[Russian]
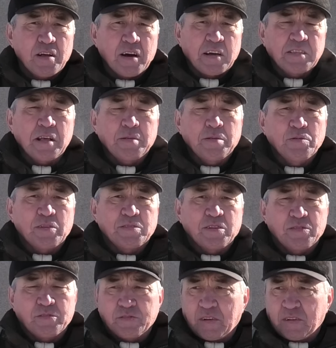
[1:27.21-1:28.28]
хотя у нас
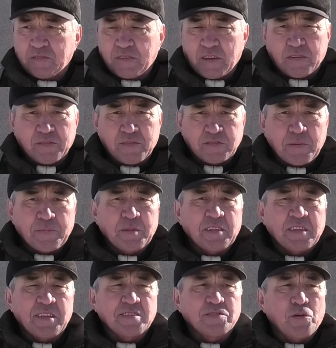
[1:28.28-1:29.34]
в
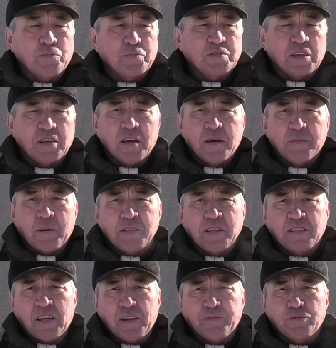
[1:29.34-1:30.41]
казахстанской области
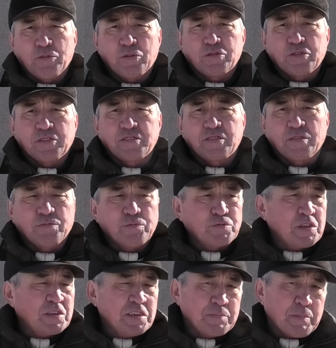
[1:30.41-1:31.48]
поднять тарифы до 32
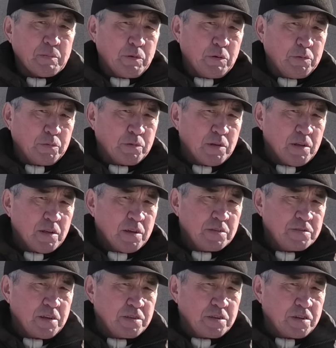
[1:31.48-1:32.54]
тенге, по-моему,
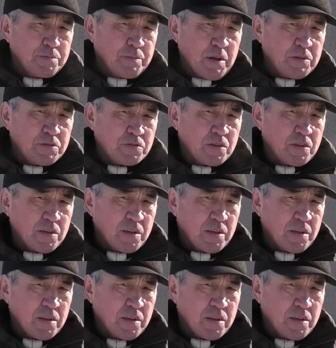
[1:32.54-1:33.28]
если я не ошибаюсь.